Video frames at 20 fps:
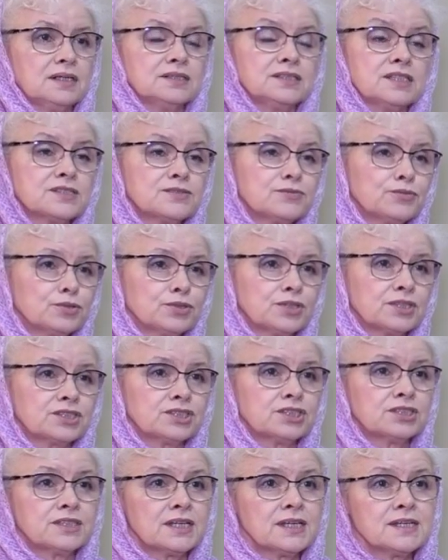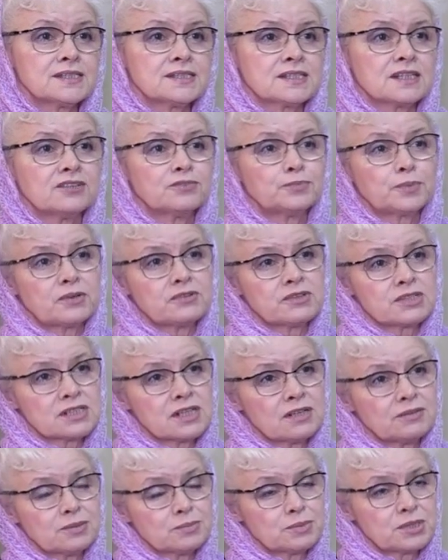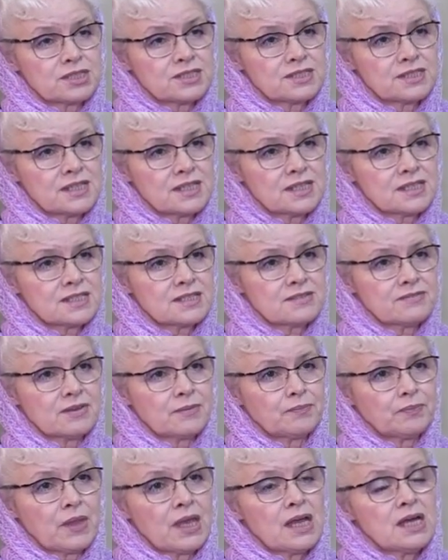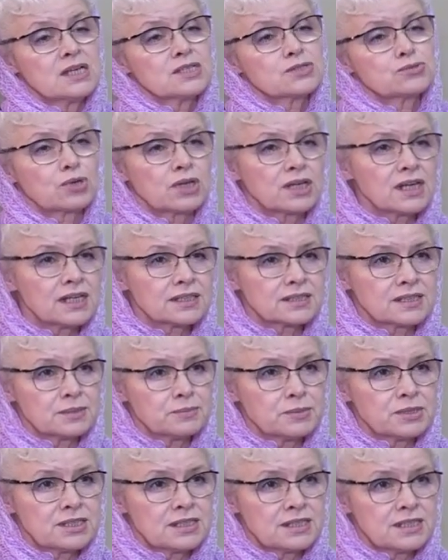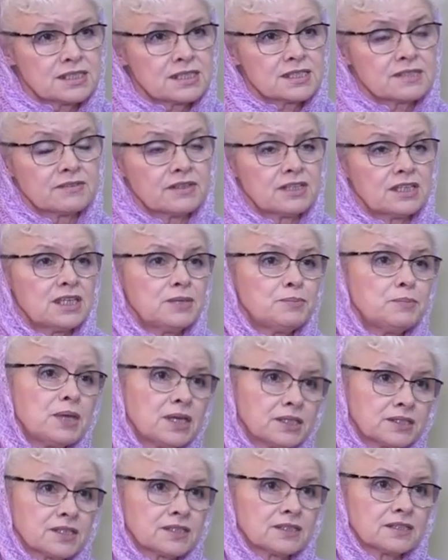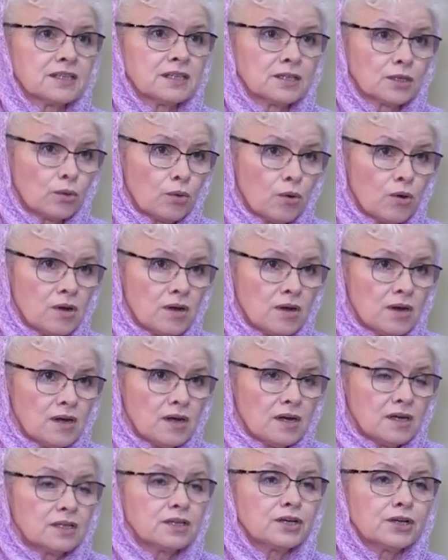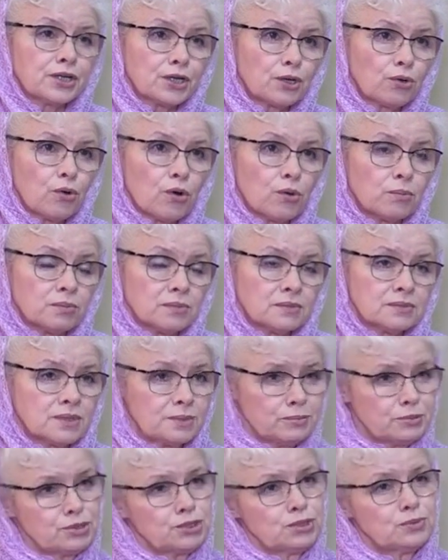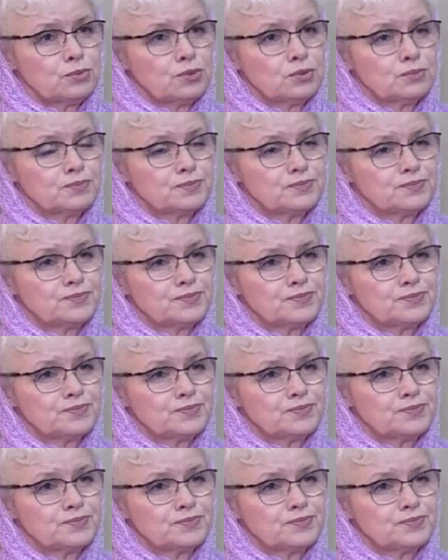Отец Федор, считается ли в православном христианстве суррогатное материнство и метод ЭКО грехом? И почему?